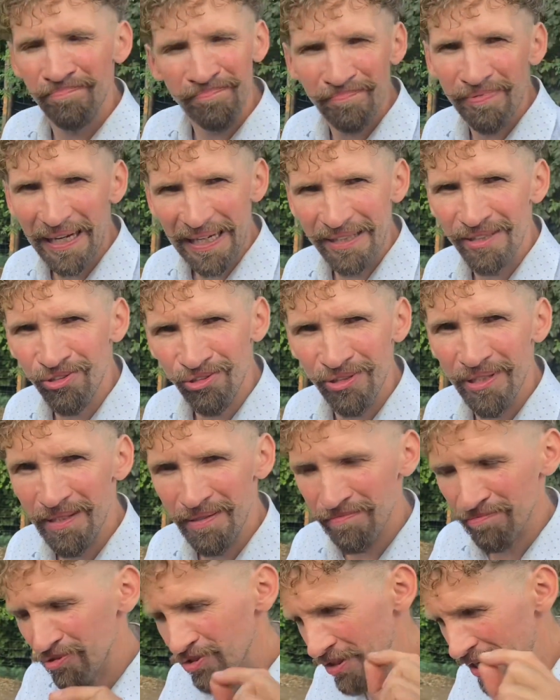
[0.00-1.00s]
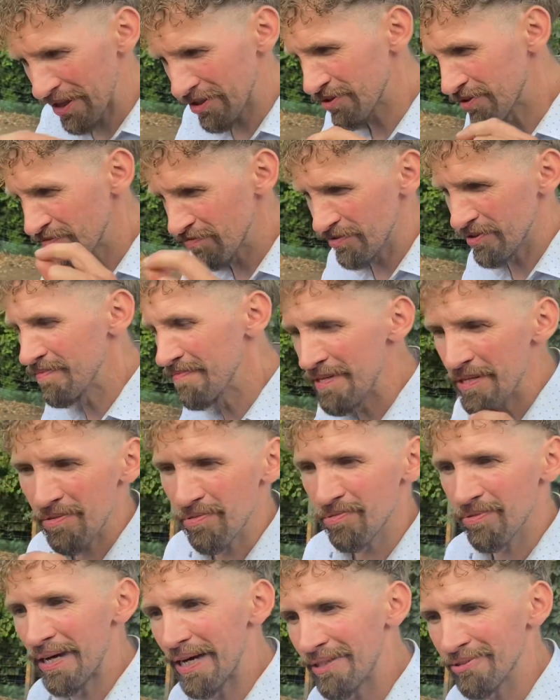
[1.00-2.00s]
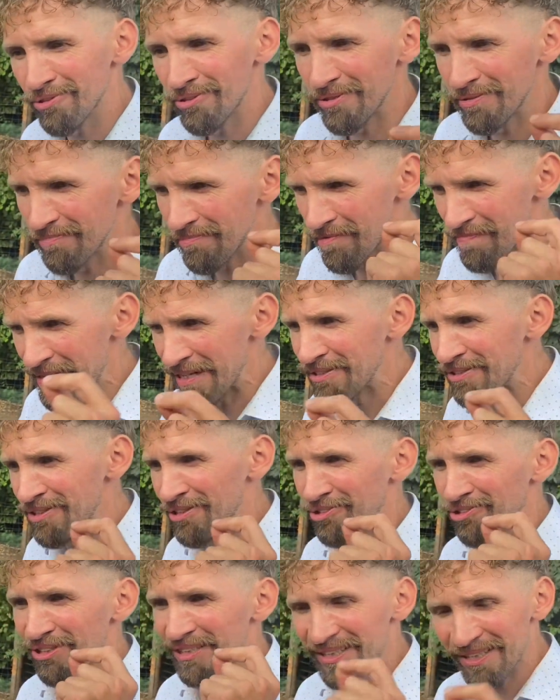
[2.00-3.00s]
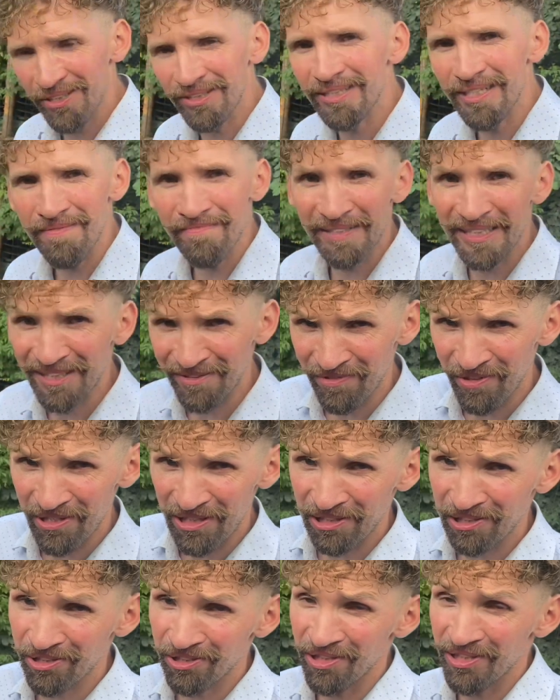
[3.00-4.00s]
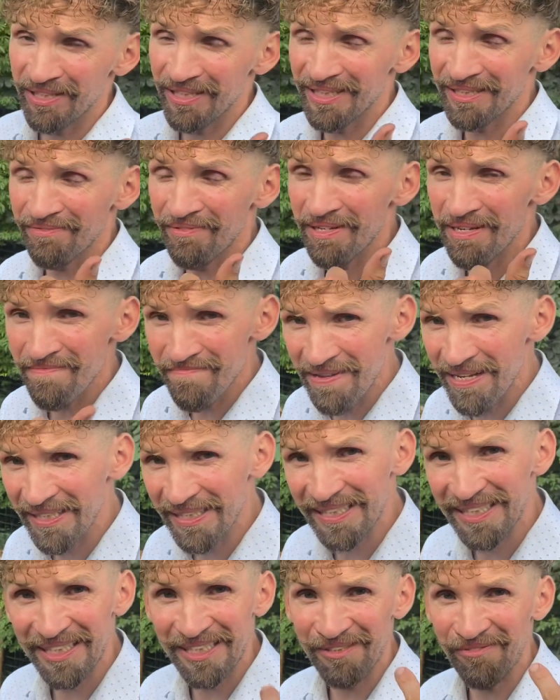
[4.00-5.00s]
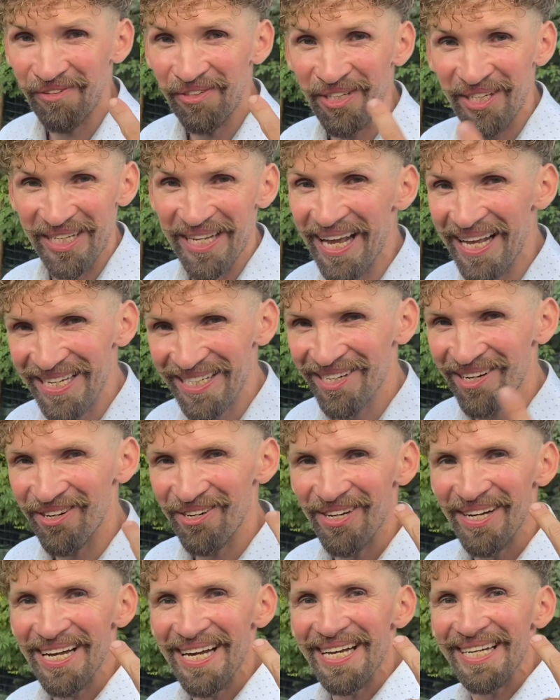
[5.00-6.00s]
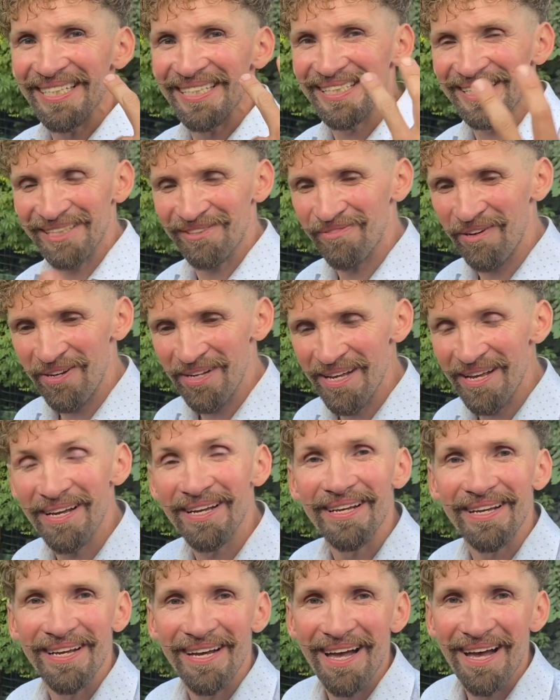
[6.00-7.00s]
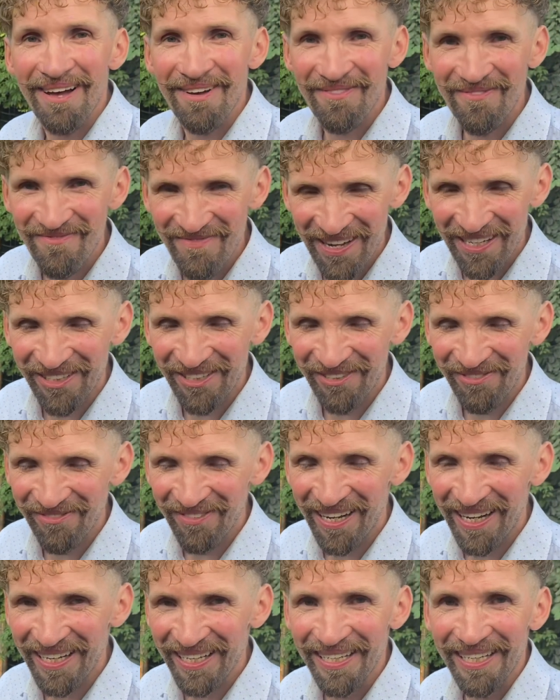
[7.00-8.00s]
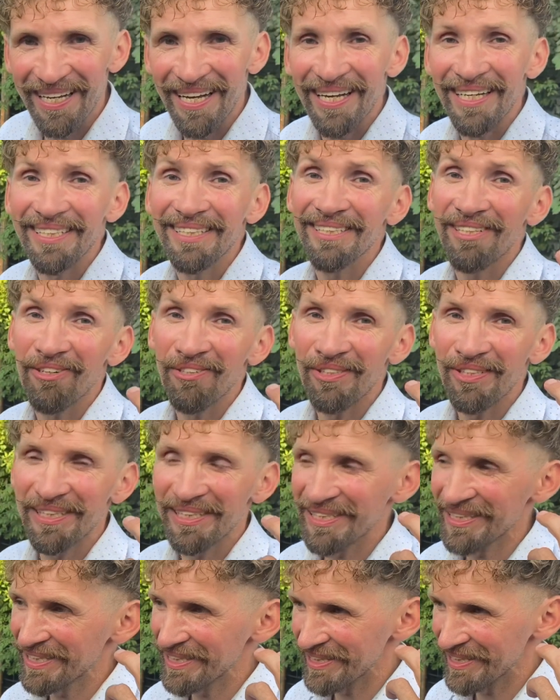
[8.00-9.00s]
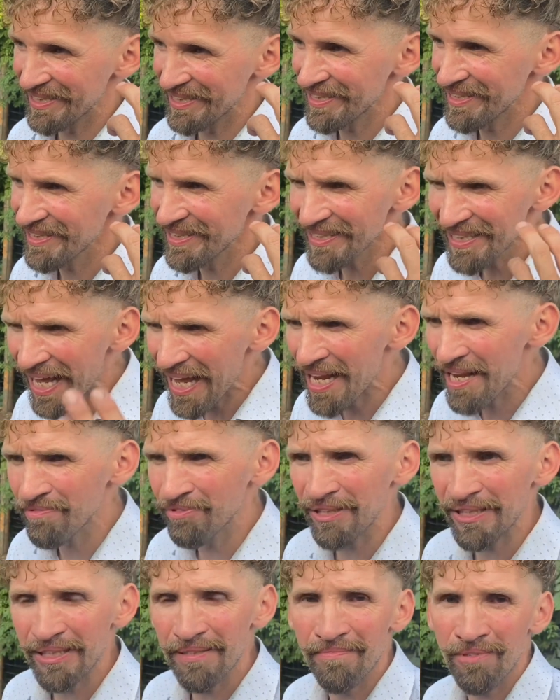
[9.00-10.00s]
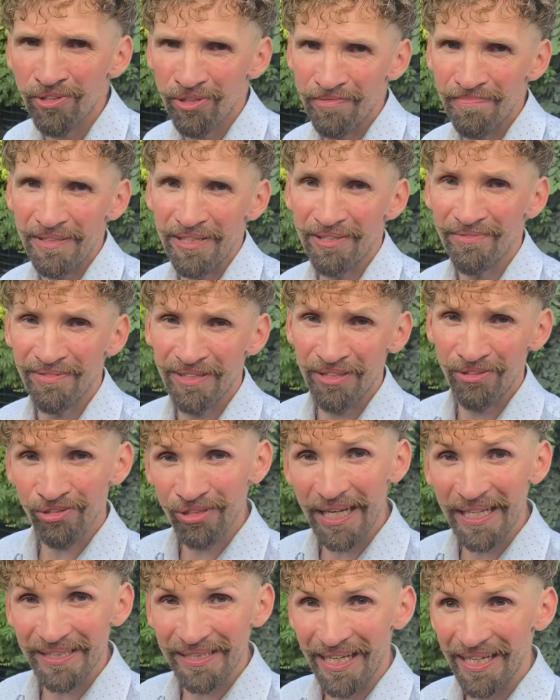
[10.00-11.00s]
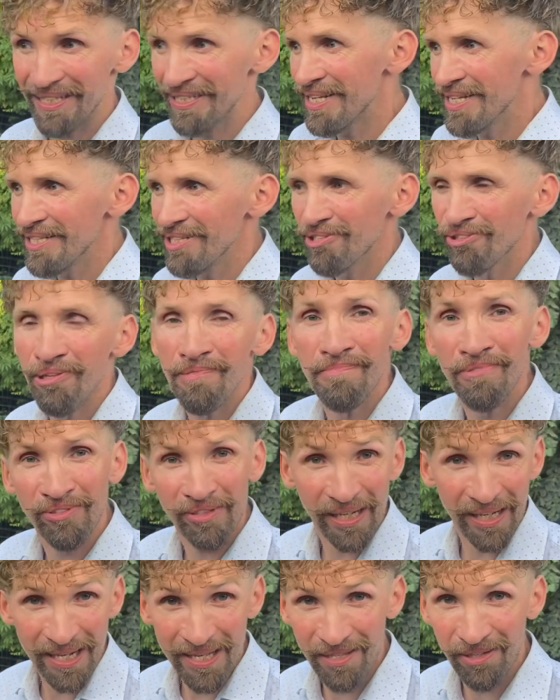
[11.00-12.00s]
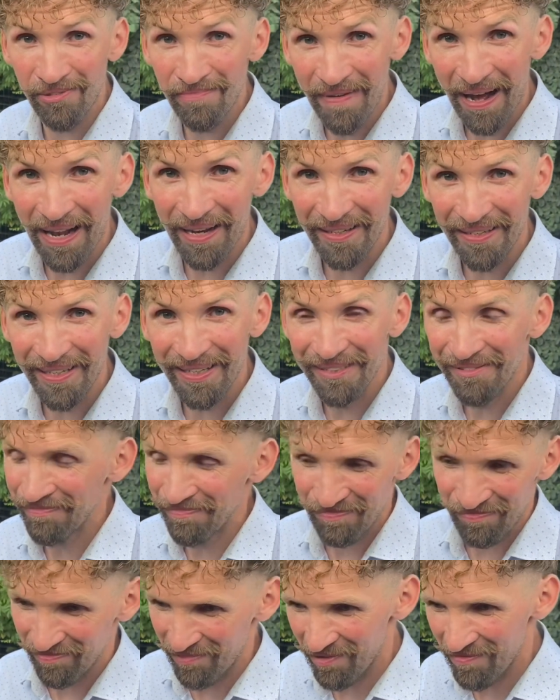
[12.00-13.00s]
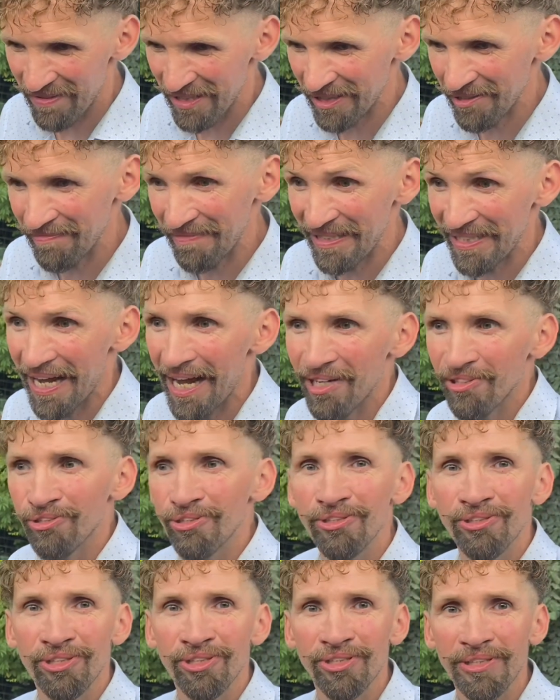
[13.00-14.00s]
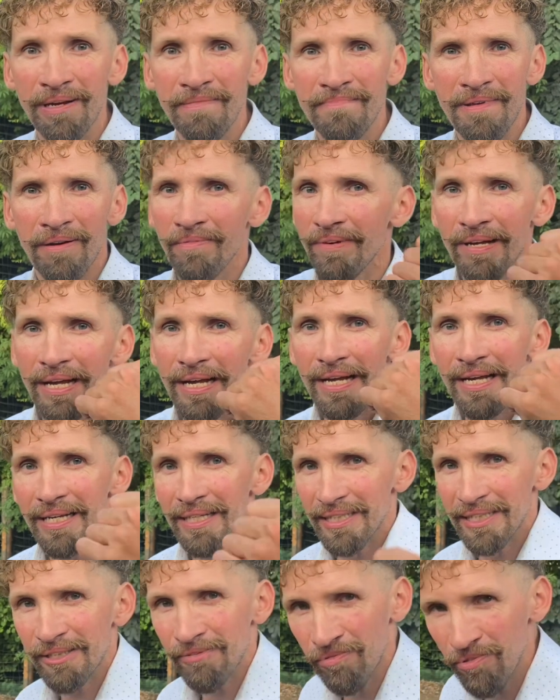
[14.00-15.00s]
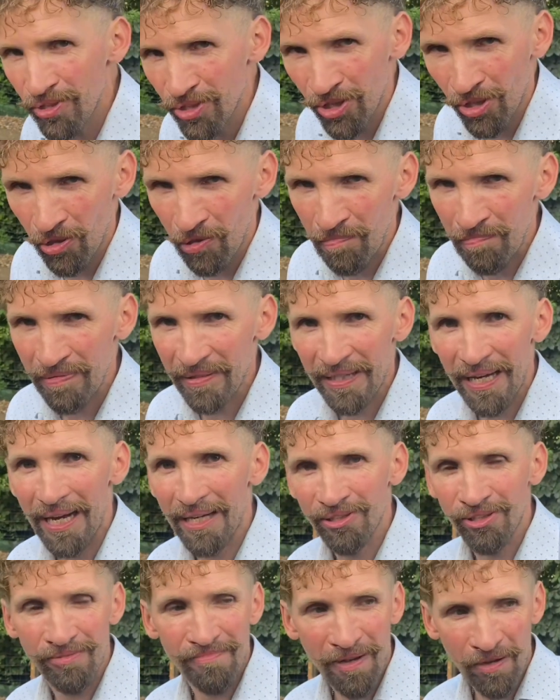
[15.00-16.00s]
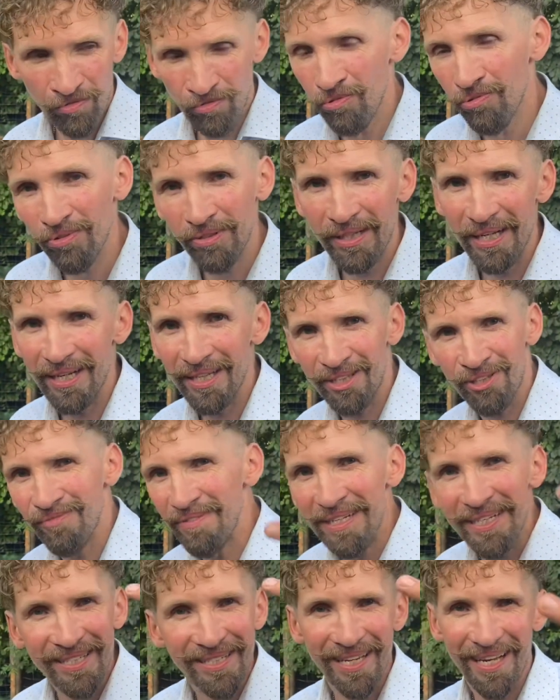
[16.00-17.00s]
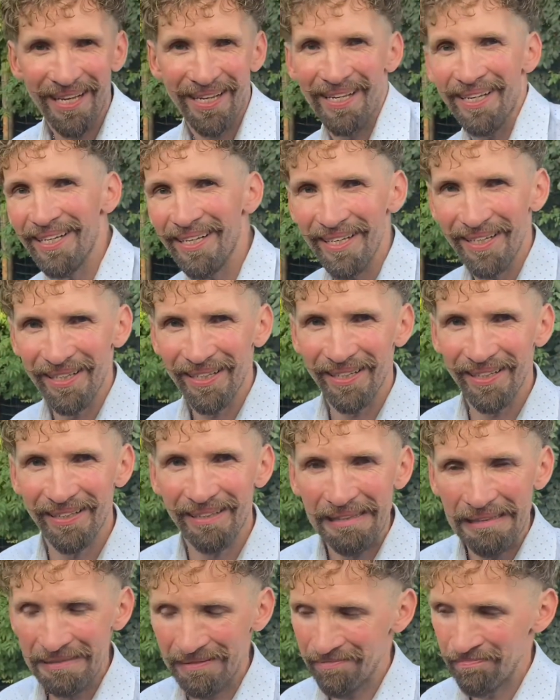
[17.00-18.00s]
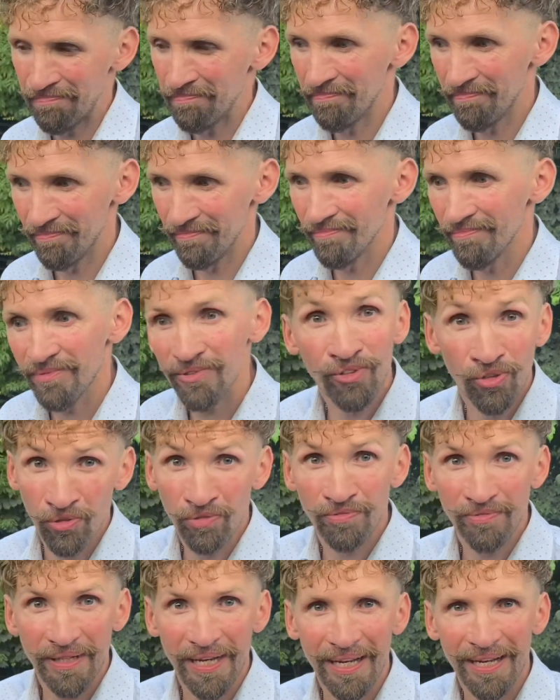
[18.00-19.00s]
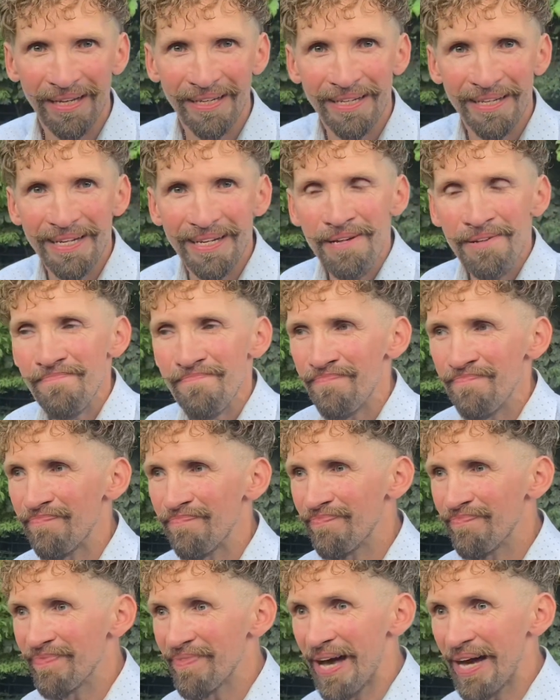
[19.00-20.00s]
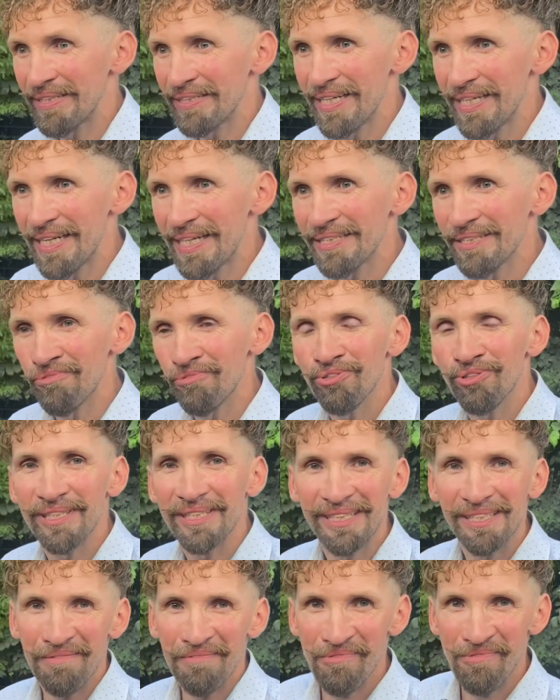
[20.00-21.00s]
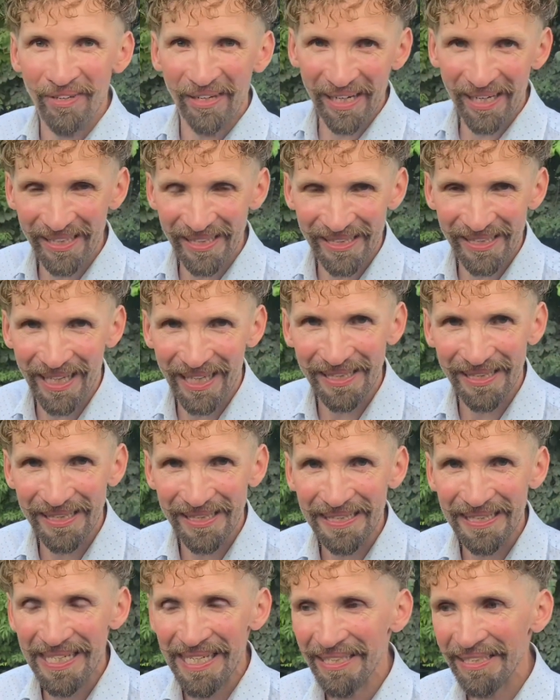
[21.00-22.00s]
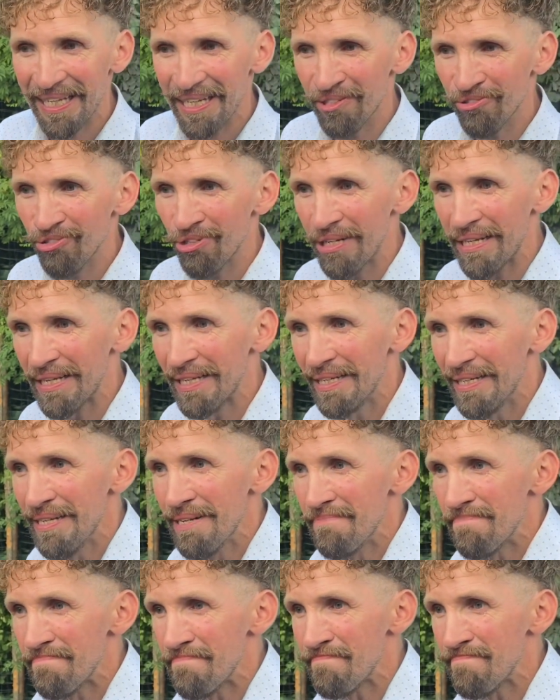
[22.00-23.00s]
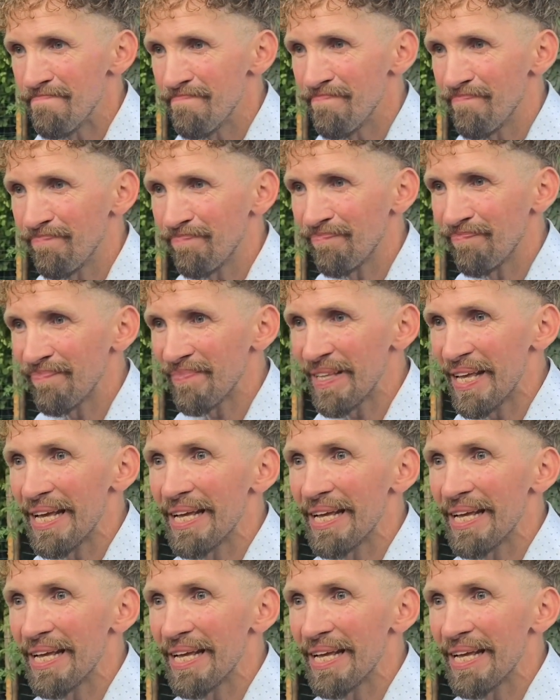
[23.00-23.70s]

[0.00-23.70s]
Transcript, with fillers: praktycznie przy każdym filmiku, każdym momencie, że co zjemy swoje, czy to jest swoje mięso, swoje jajko, swoje warzywa to jest najlepsze, co może być w tych czasach. Kiedyś to było takie normalne. Powiedzmy, każdy gdzieś tam miał swój drób, każdy miał kurkę, świnkę, krówkę, mm, a teraz to już się zrobił rarytas. Nie? Także mm,